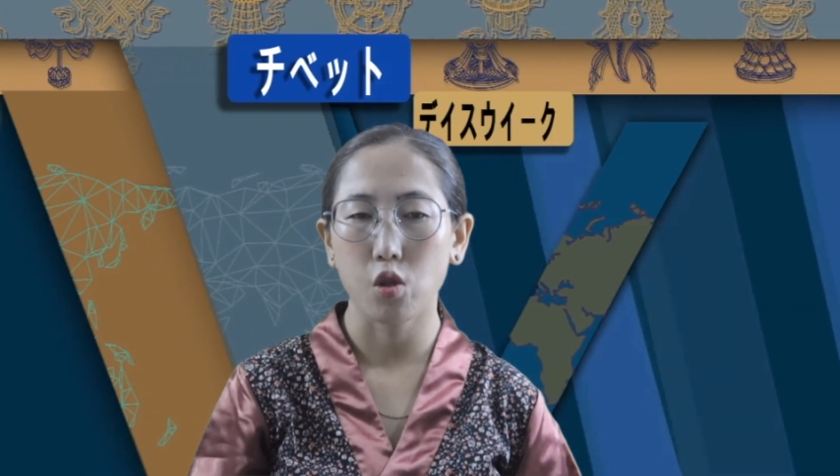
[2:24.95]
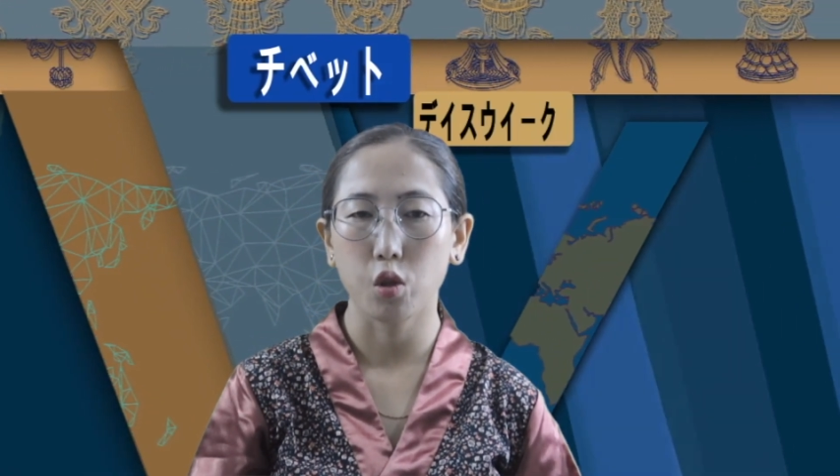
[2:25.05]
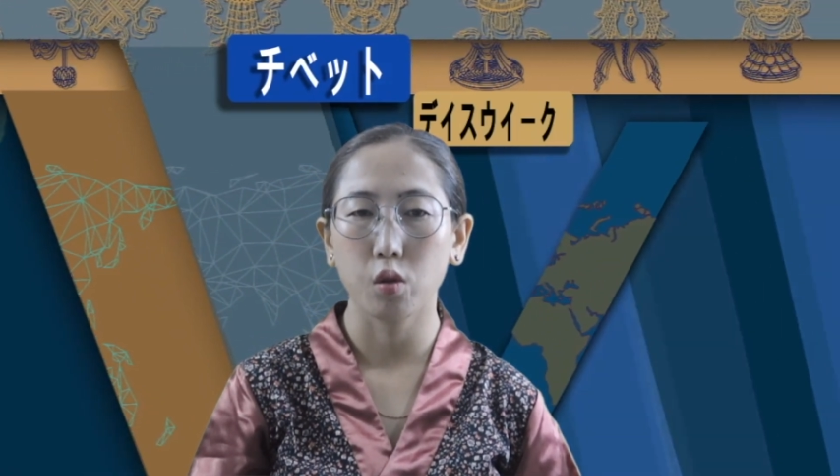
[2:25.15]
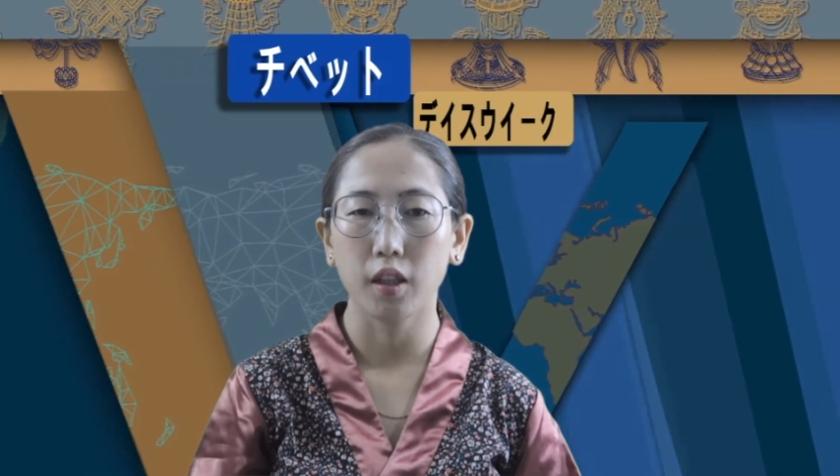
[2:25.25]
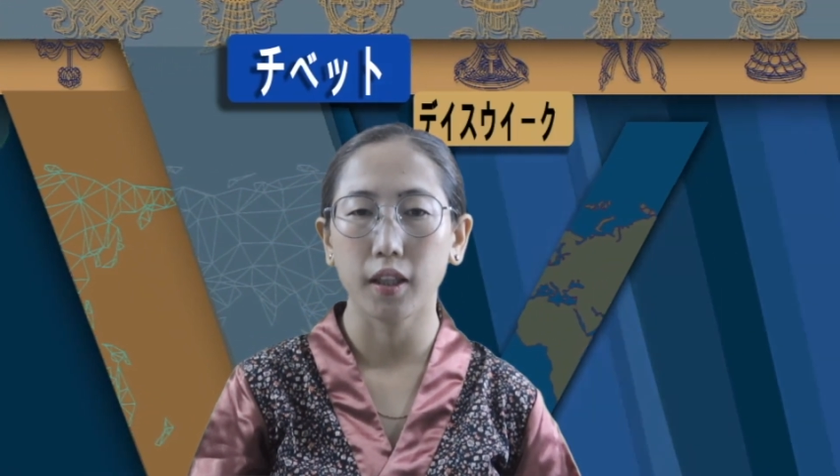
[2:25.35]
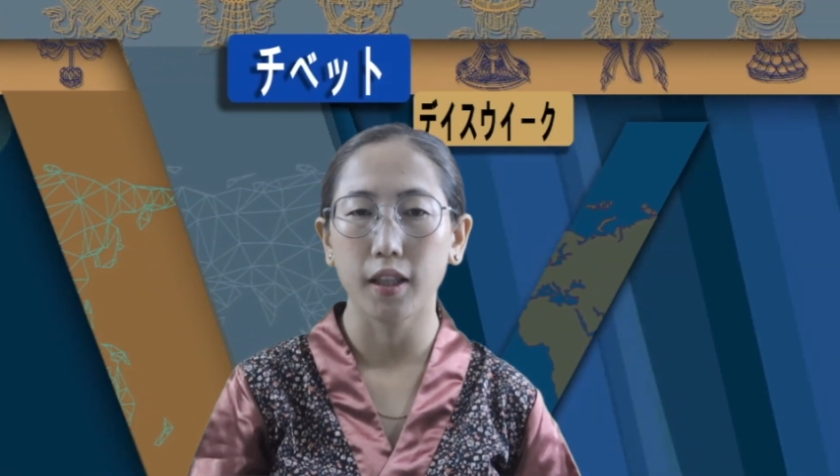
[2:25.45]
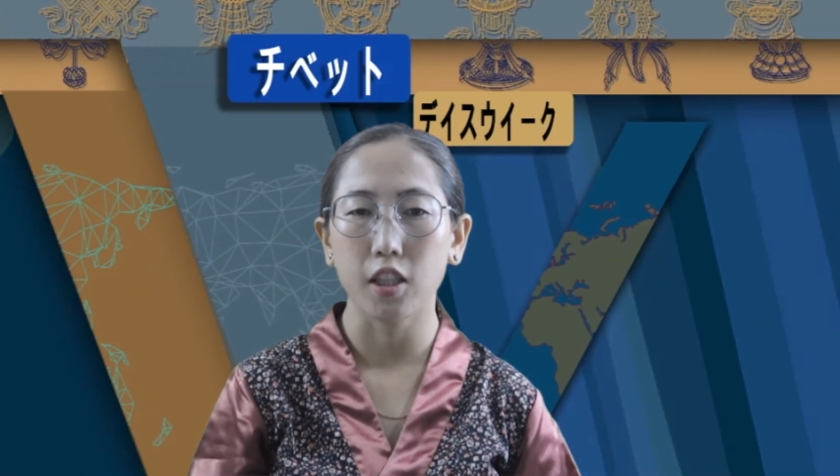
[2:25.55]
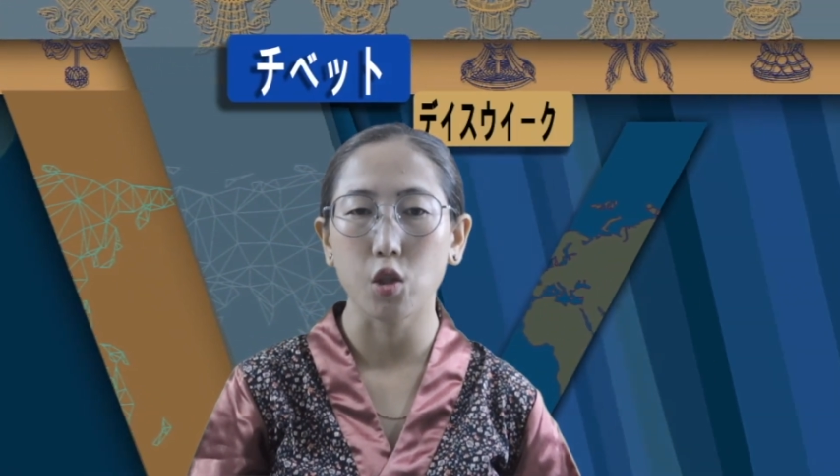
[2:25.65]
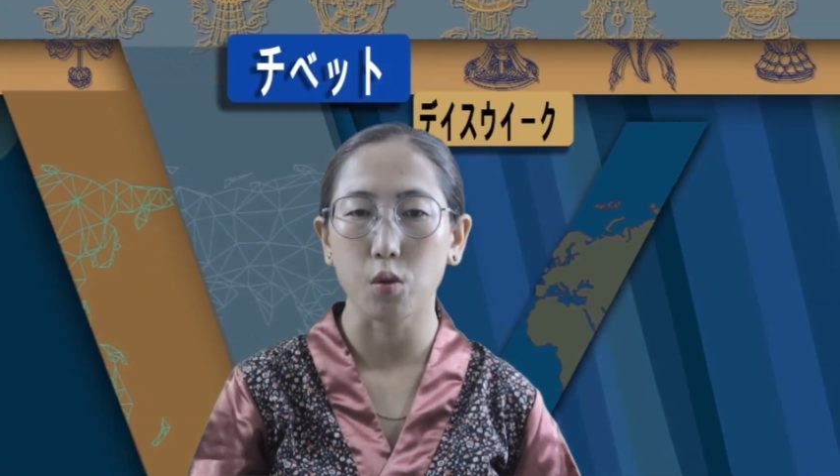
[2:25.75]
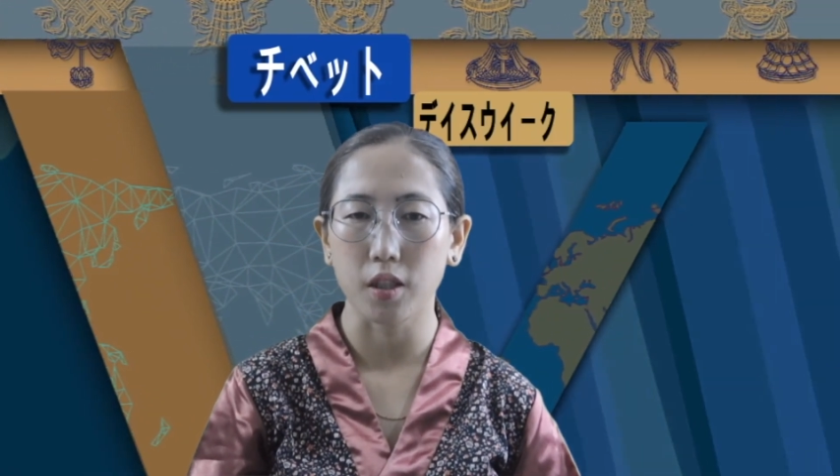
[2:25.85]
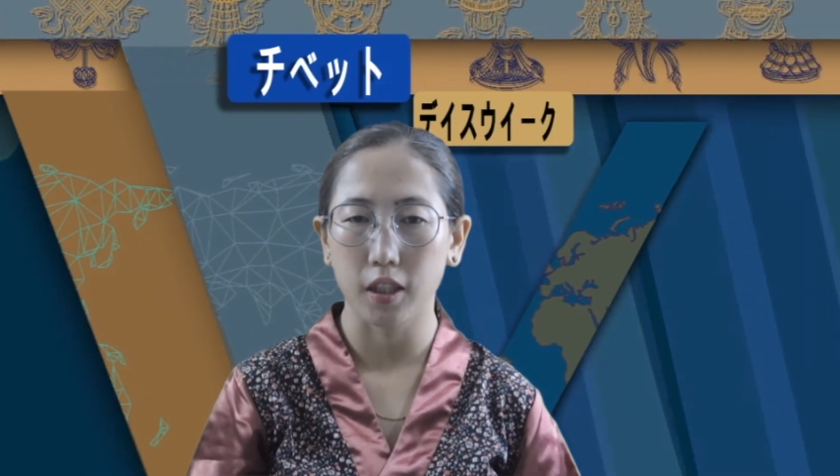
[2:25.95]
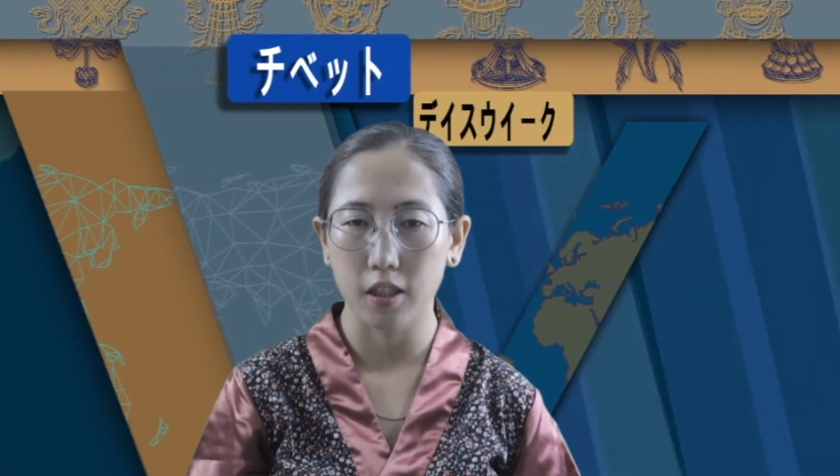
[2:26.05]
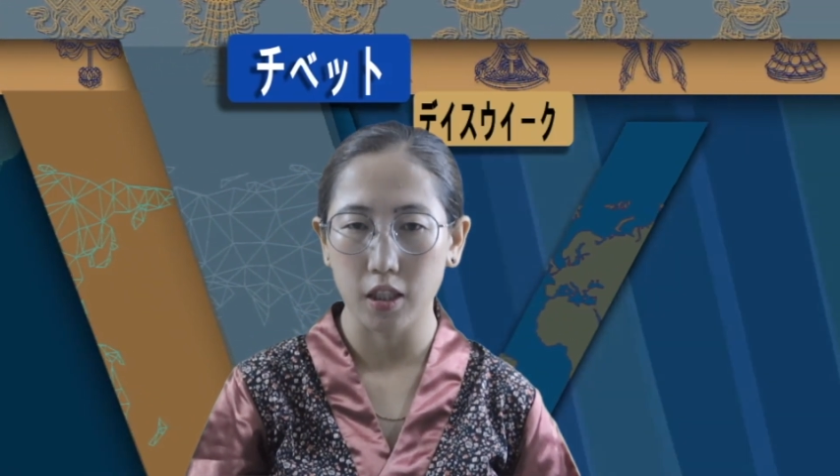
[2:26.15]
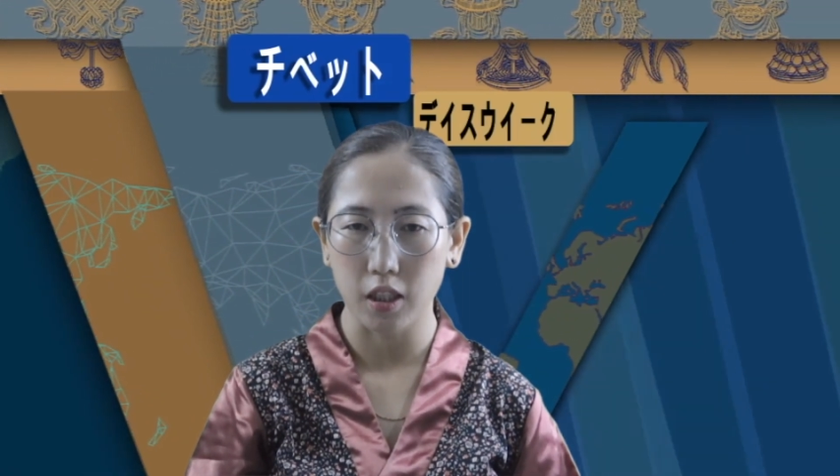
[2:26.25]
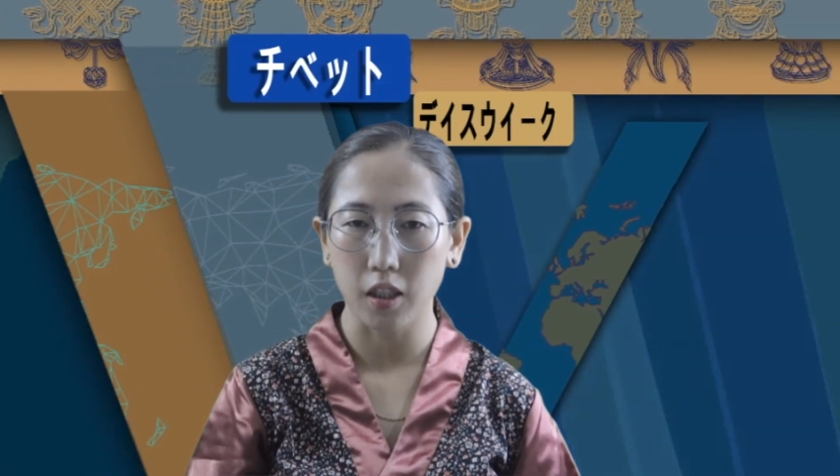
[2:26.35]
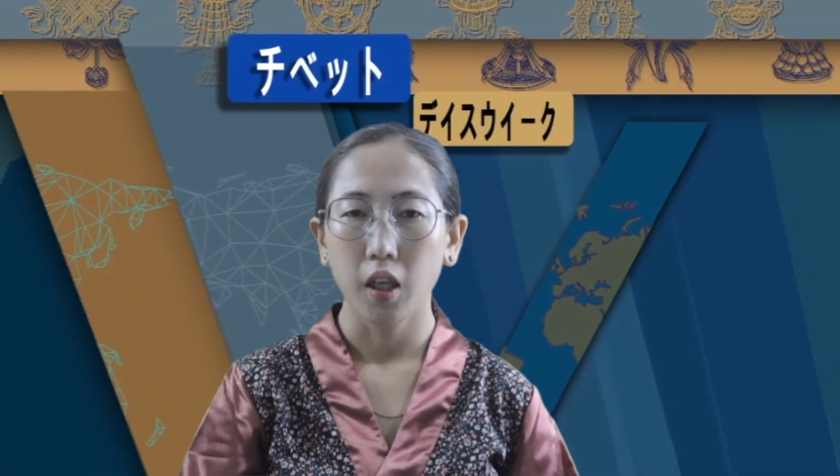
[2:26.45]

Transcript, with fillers: 祝賀会に出席し